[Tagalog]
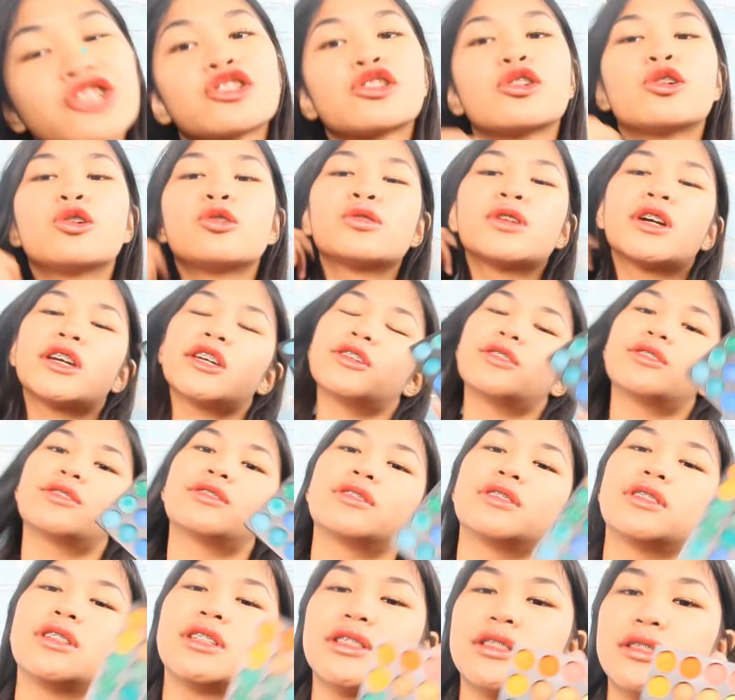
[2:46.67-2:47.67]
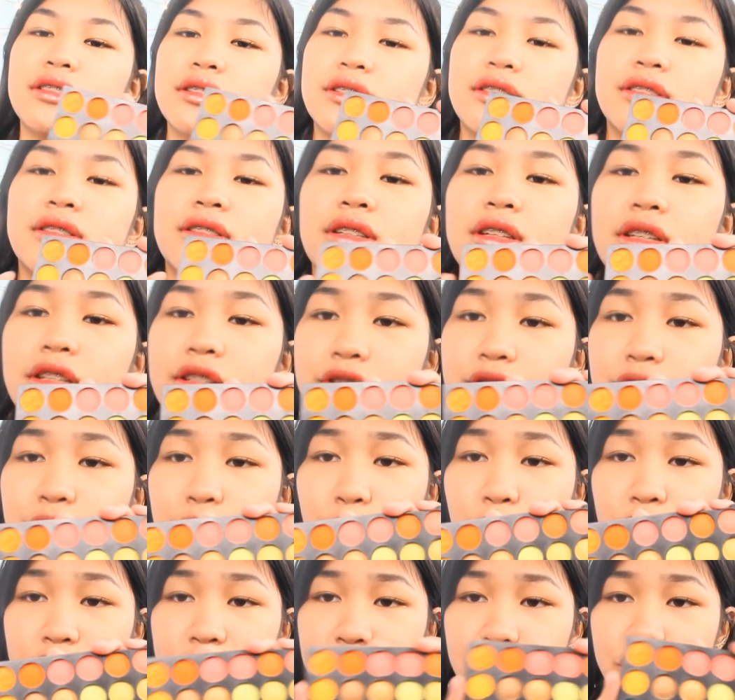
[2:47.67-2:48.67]
So, ngayon is, is
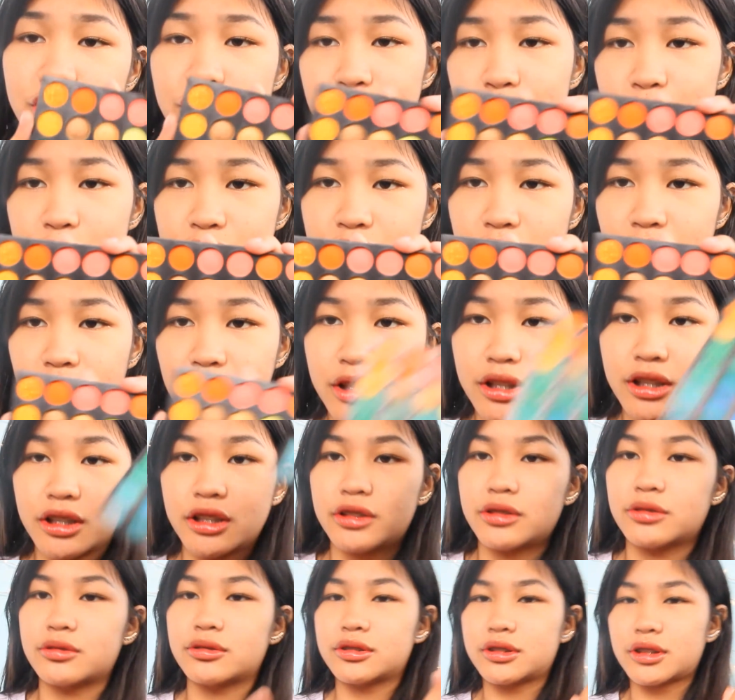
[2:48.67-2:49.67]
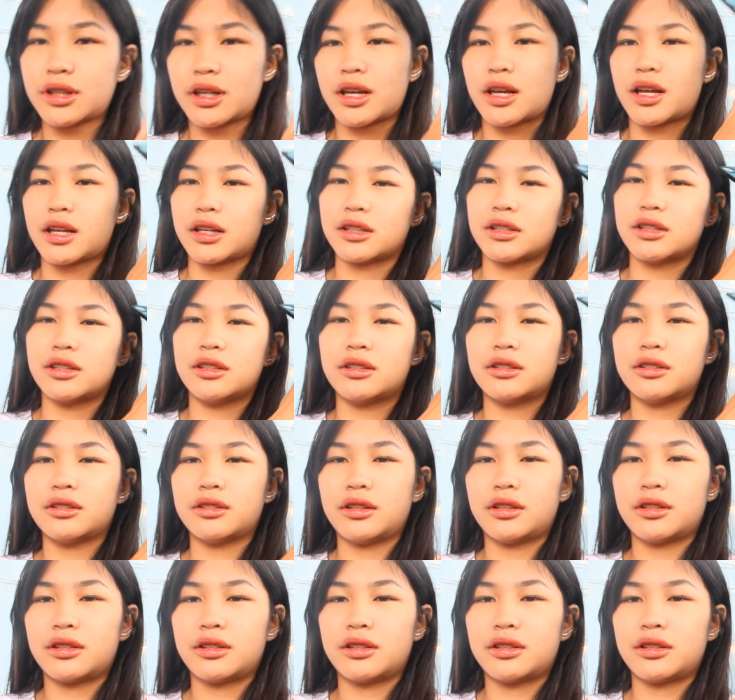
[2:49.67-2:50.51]
iswatch ko siya dito sa aking